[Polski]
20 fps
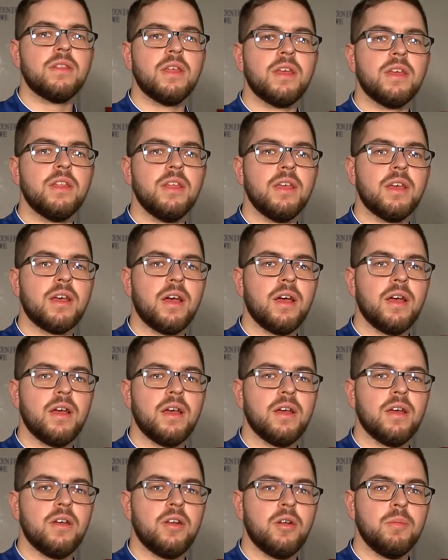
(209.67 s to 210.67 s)

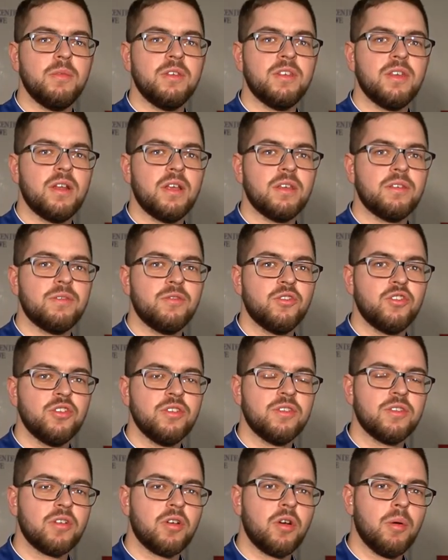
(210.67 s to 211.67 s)
Technika robi za nas
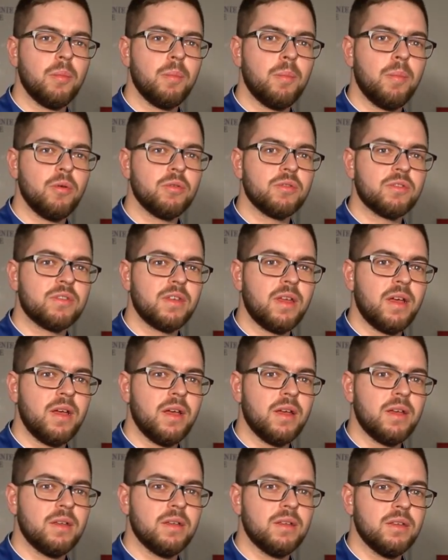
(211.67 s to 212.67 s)
wszystko
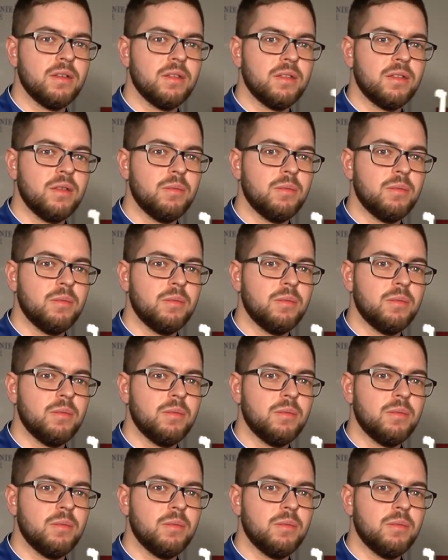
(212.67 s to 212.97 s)
poza y,